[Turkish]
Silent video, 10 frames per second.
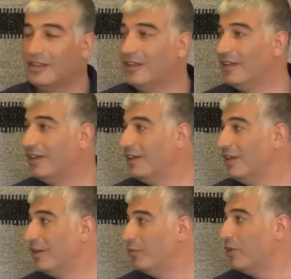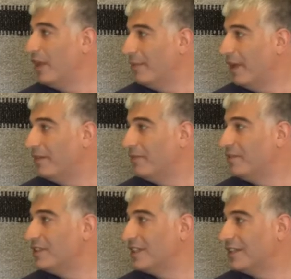Ee, bunu hemen
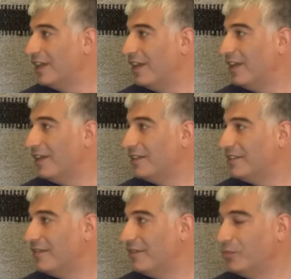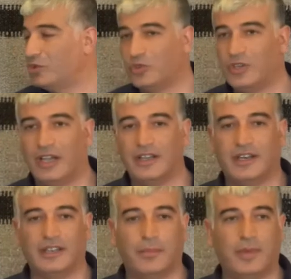fırsata çevirmiş. Çünkü
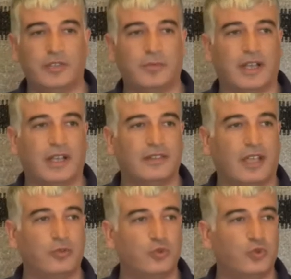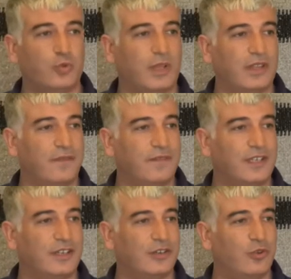Ankara'da başbakan daha düşünmeden
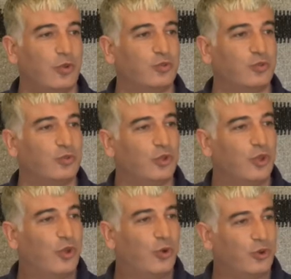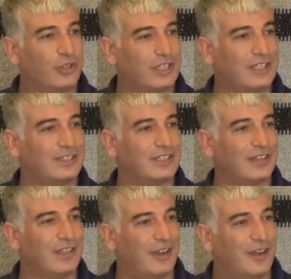fikrinin ne olduğunu oradaki
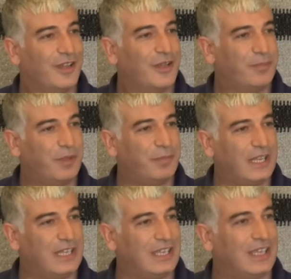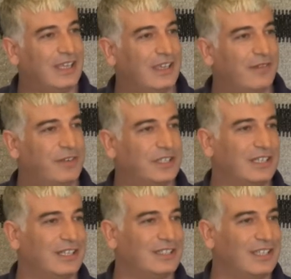insanlar bir bilgi
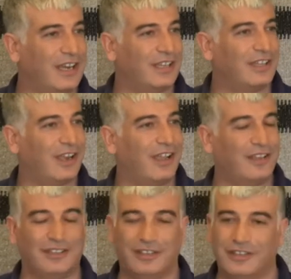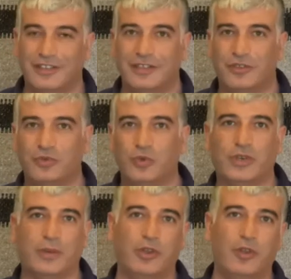fırtınası yaratarak e,
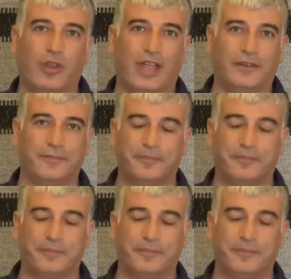duyurabiliyorlar.